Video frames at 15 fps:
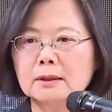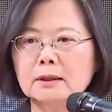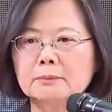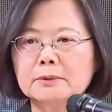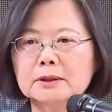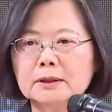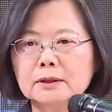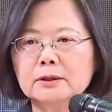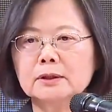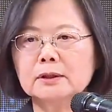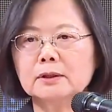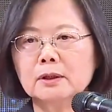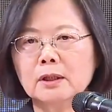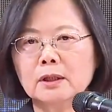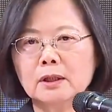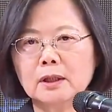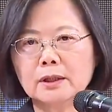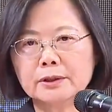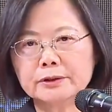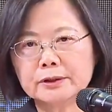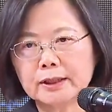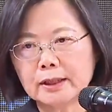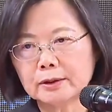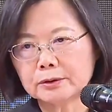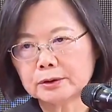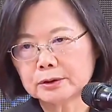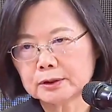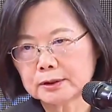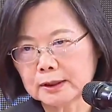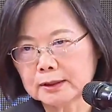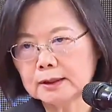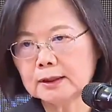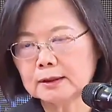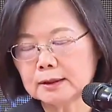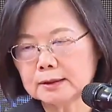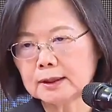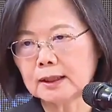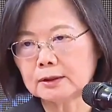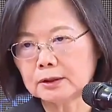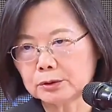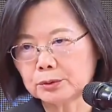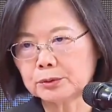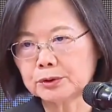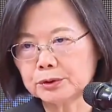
那么，至于呃，在整体的产业所